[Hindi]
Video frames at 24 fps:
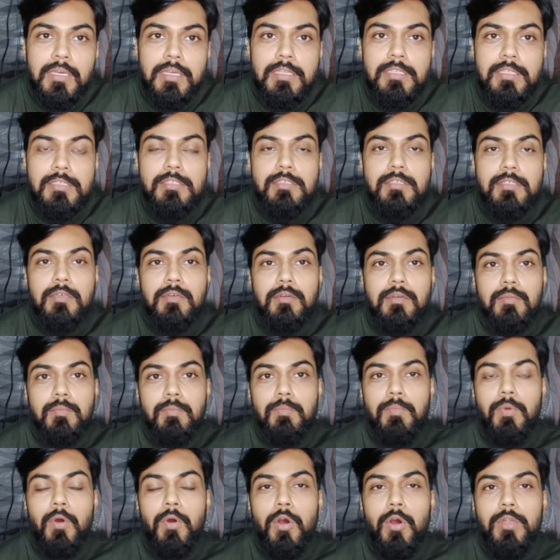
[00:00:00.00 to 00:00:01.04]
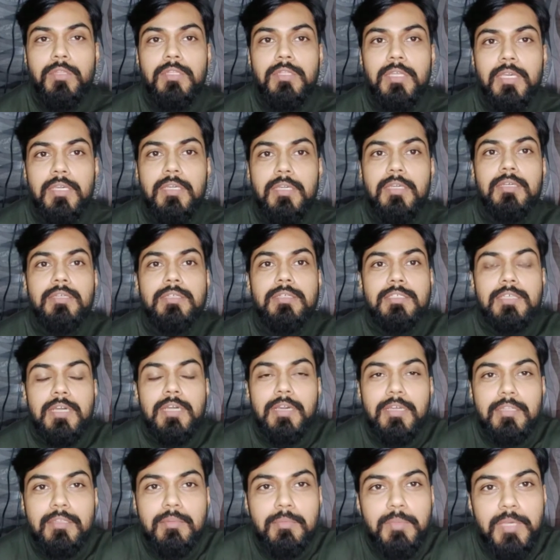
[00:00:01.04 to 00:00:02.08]
इस भौतिक
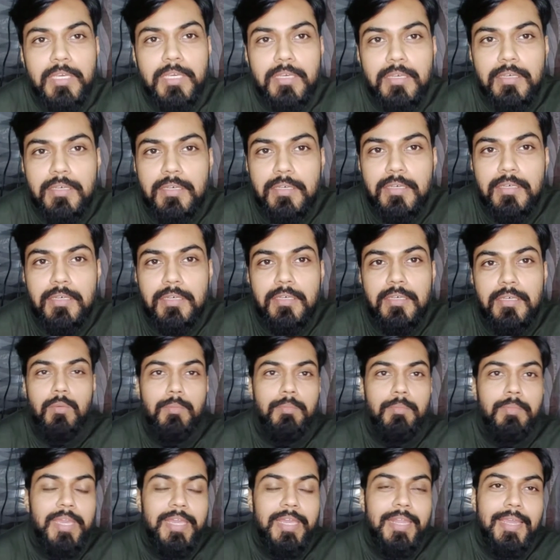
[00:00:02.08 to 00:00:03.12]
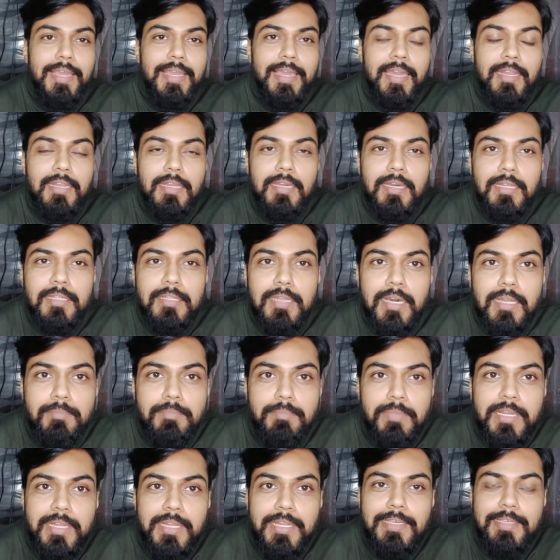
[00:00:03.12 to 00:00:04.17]
जगत में मेरे कहने का
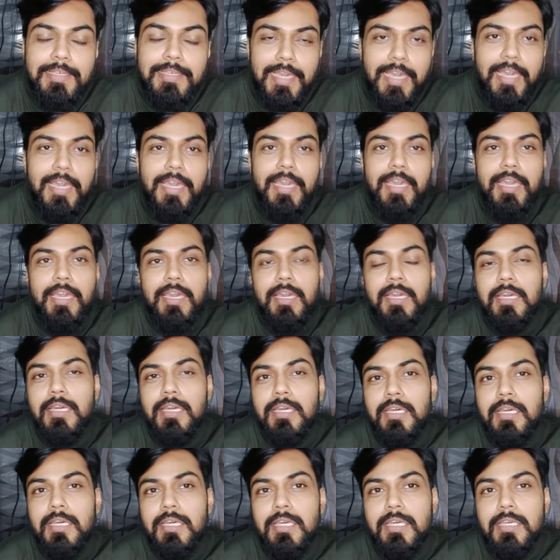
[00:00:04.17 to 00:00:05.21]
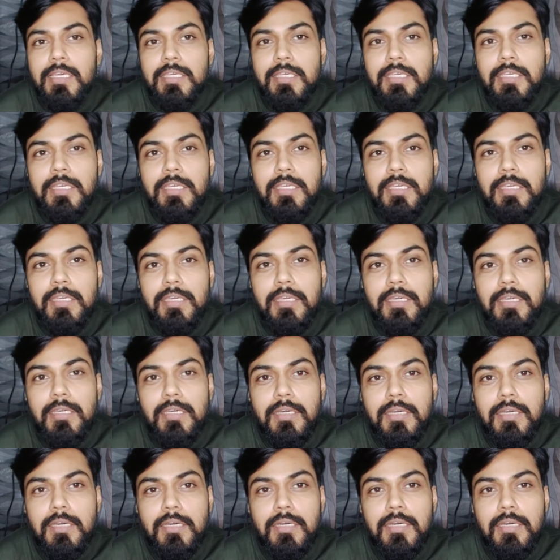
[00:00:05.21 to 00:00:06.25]
तात्पर्य यह है कि
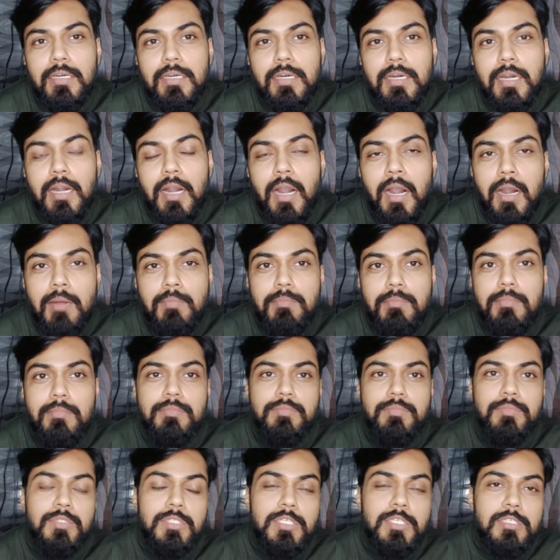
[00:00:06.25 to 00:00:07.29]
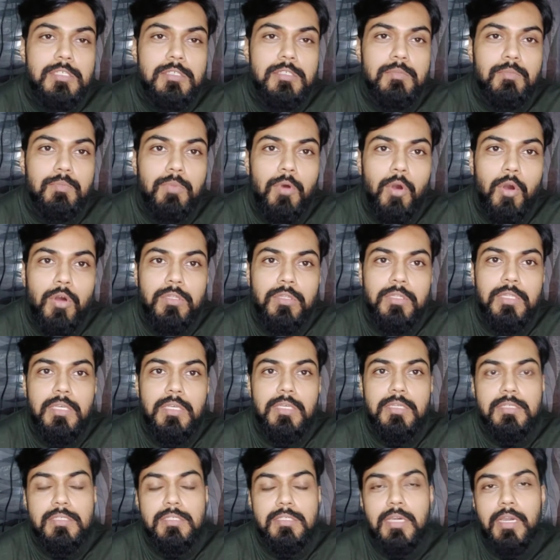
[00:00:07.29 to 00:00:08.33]
हम जिस
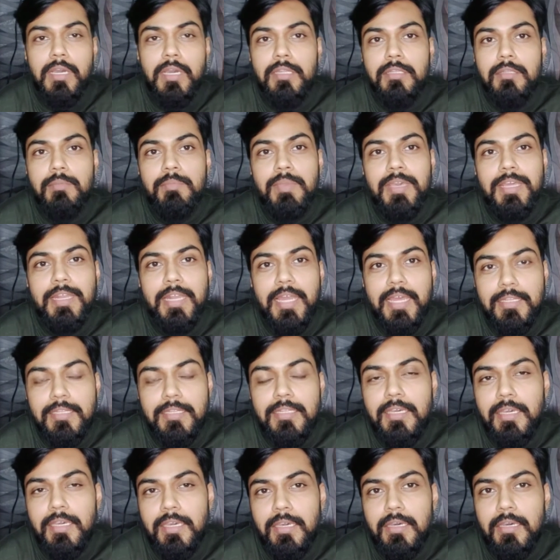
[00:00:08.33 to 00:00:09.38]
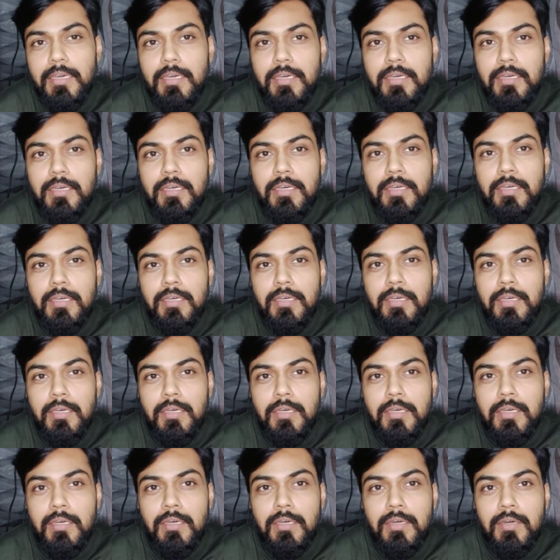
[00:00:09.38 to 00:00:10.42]
भौतिक जगत में रहते हैं
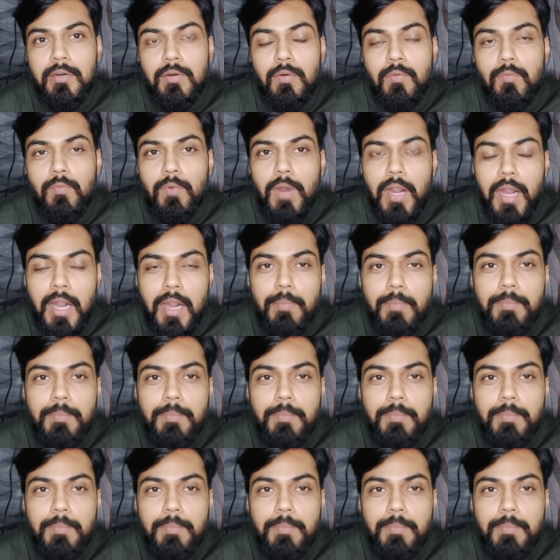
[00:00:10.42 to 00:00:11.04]
वहाँ